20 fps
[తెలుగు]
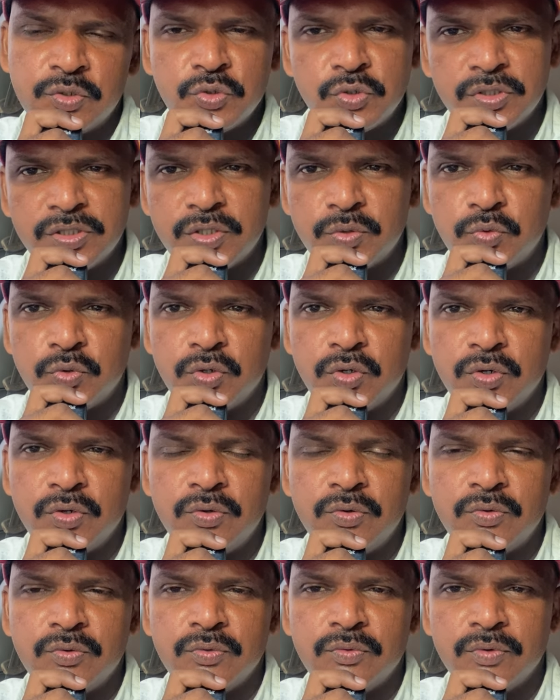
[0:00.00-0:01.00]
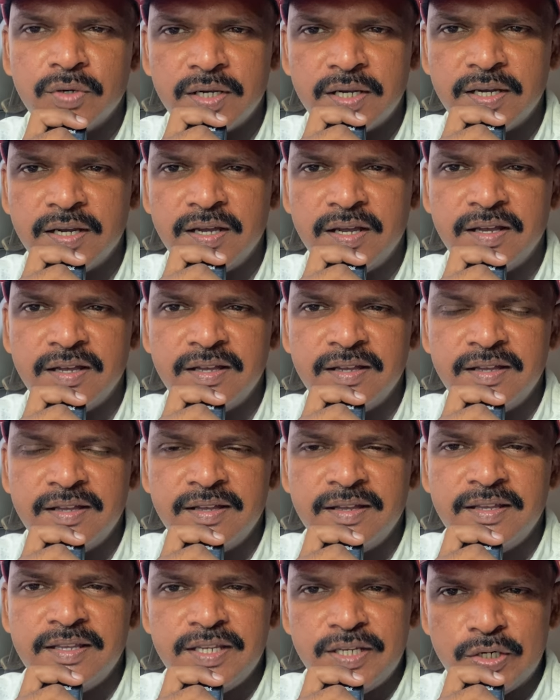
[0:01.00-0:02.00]
సొంత ఊర్లో ఒక
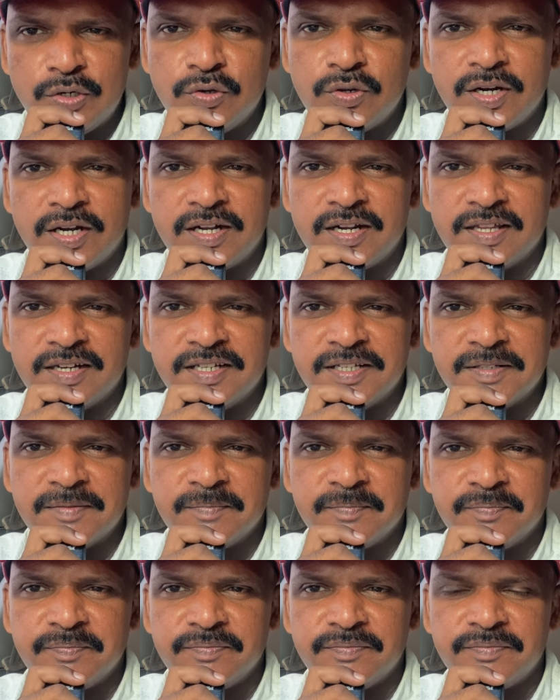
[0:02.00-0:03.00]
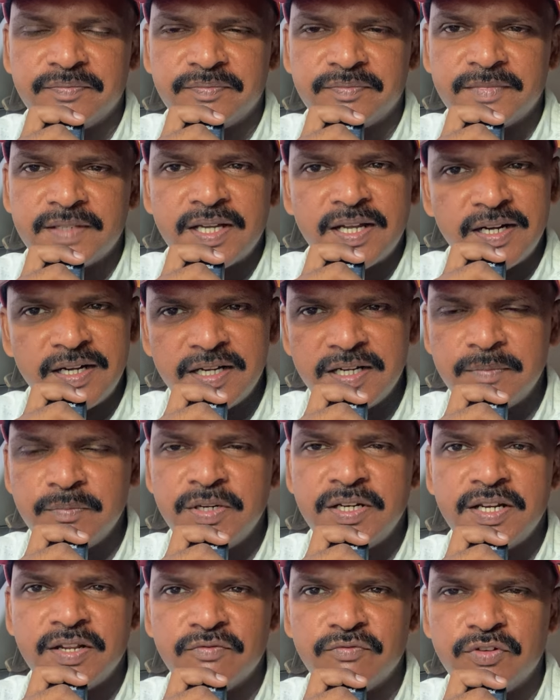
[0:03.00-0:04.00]
ఇల్లు కట్టాలి ఆ
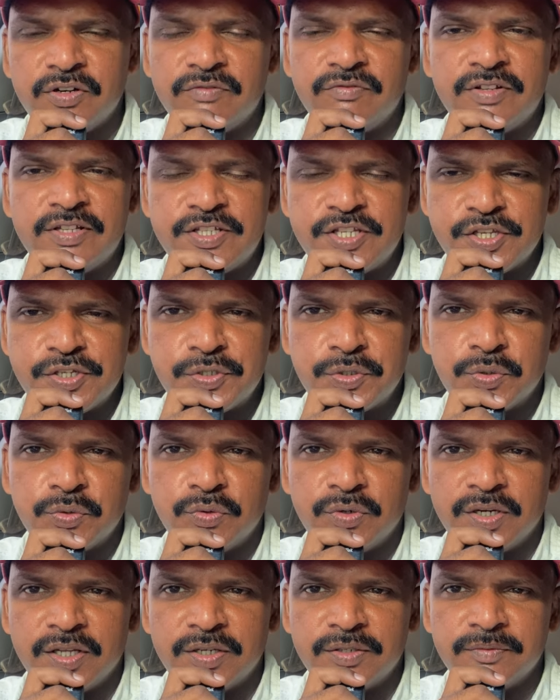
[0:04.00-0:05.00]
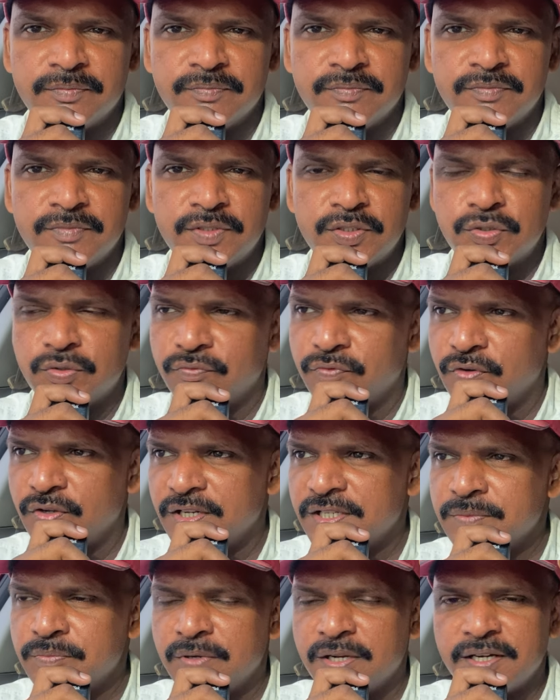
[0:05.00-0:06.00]
డ్రీమ్ని నేను ఫుల్ఫిల్ చేస్తూ ఉన్నాను సో
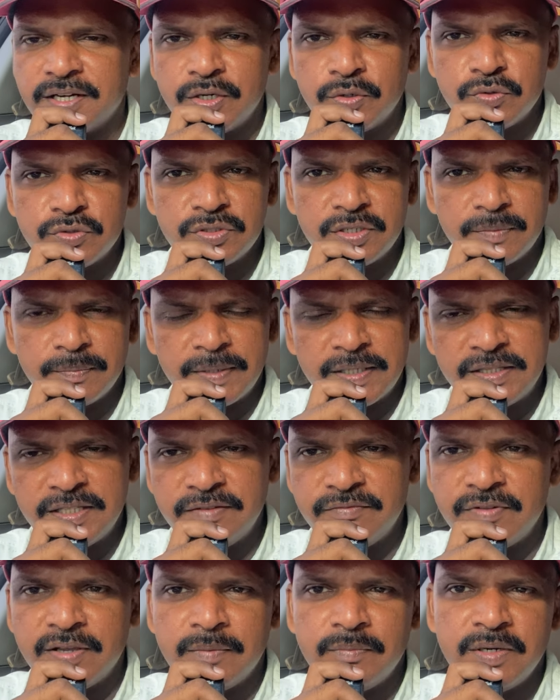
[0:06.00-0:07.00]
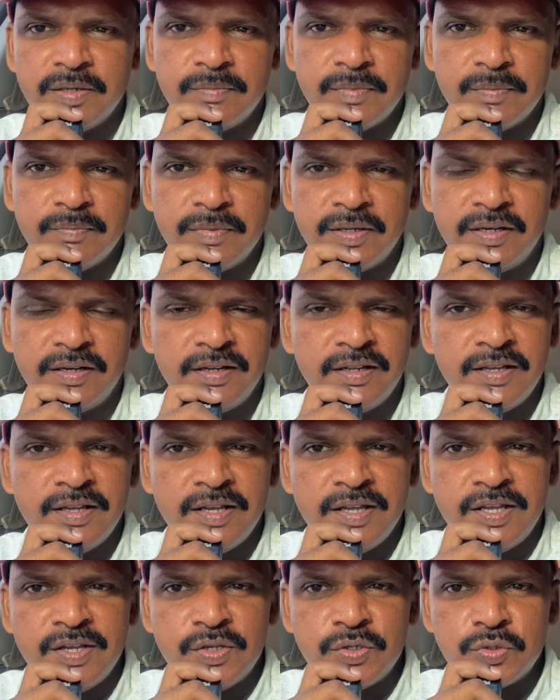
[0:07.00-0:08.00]
ఫోరెక్స్ మార్కెట్కి వస్తున్న ప్రతి ఫ్యామిలీ మెంబర్
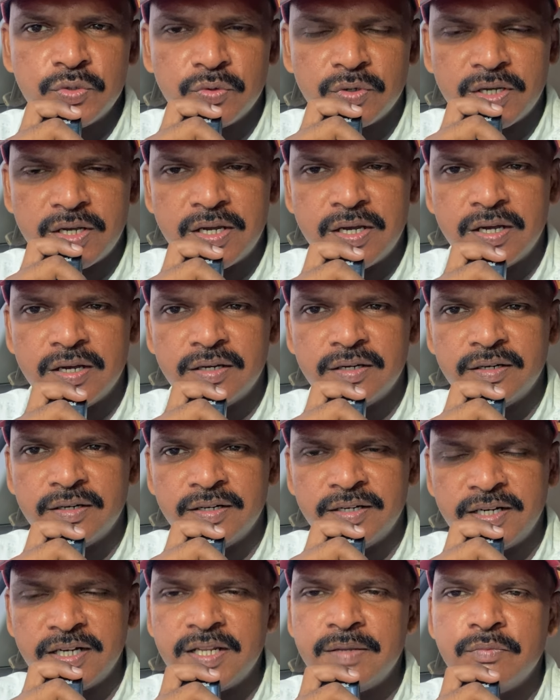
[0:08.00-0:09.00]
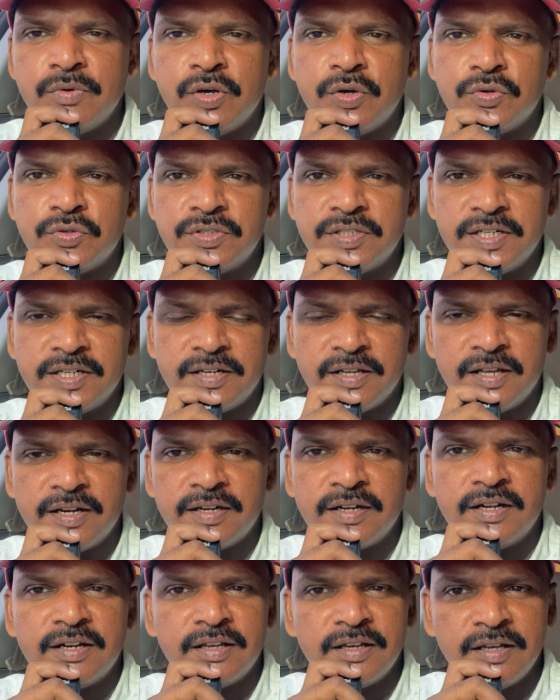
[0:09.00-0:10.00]
సో ఒక డ్రీమ్ హౌస్ని
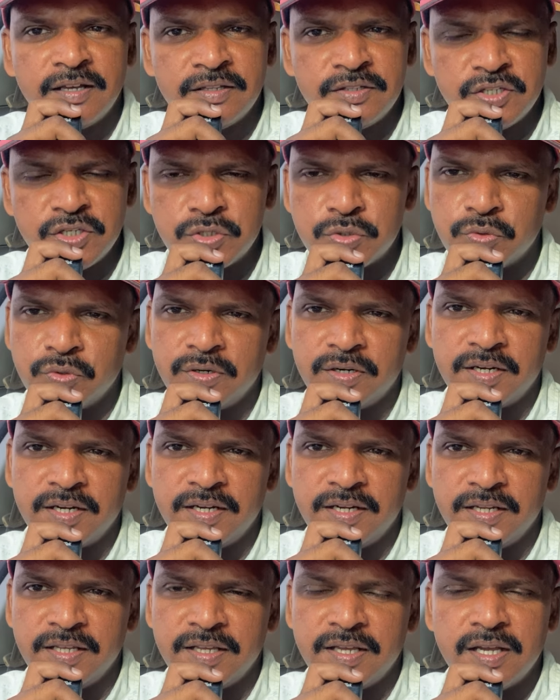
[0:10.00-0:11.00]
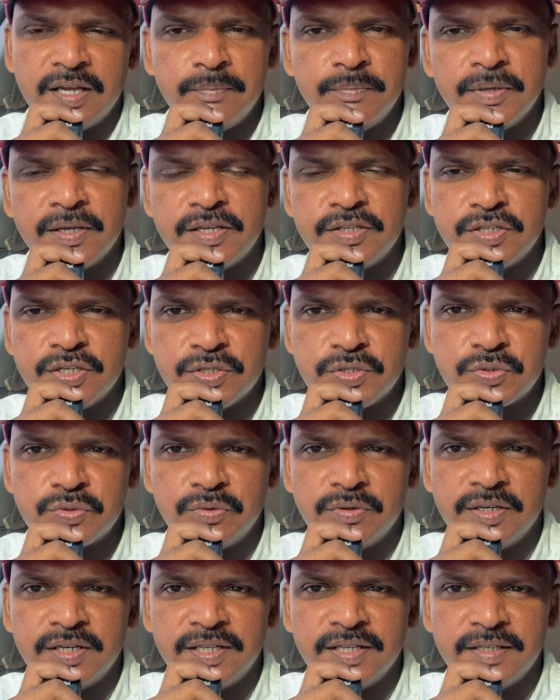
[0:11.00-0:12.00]
టార్గెట్గా చేసుకొని రండి హ్యాపీగా
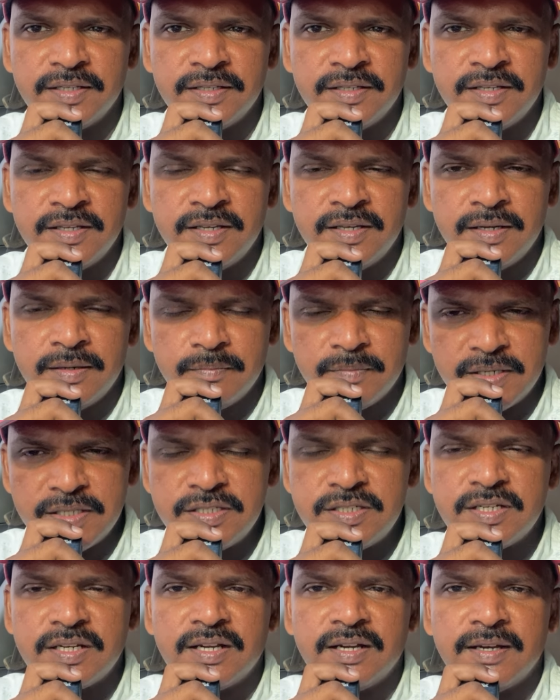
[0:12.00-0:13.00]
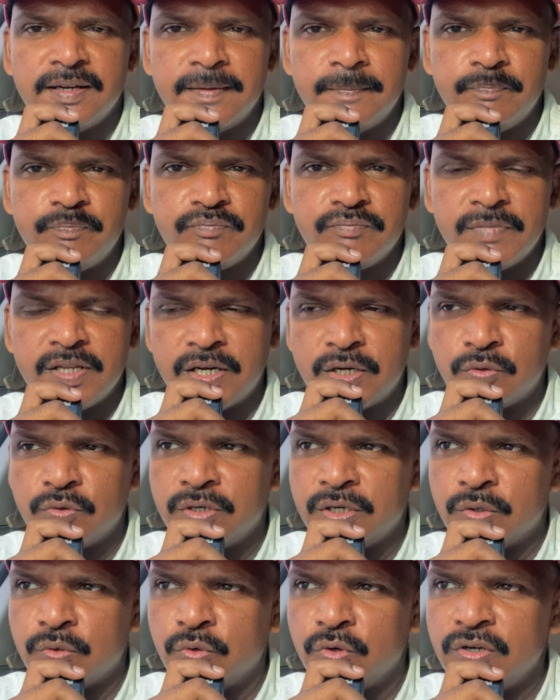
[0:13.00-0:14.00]
చేసుకోండి మంచిగా మీరు
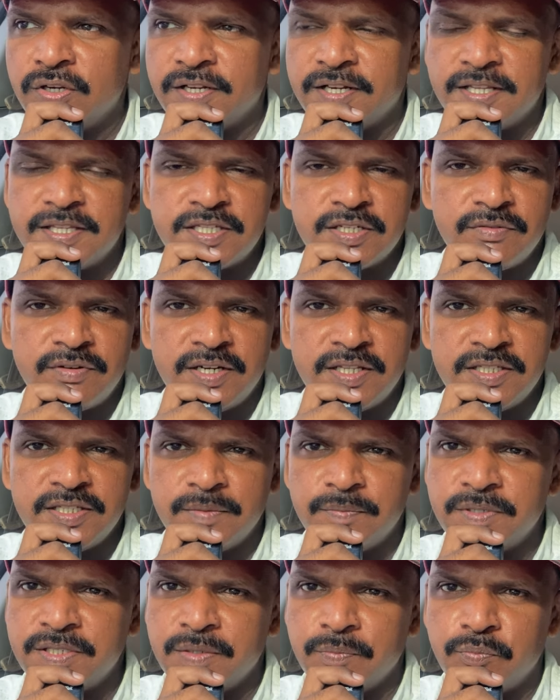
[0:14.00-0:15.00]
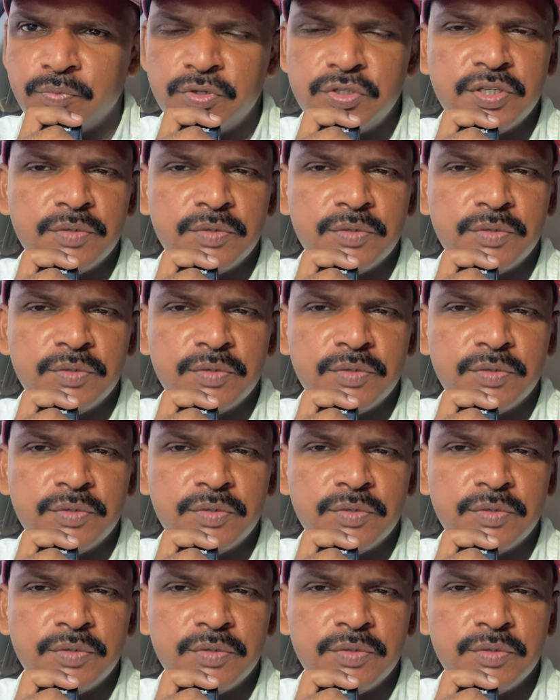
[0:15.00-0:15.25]
అనుకున్న గోల్ని రీచ్ అవ్వండి అని చెప్పేసి ఎప్పుడూ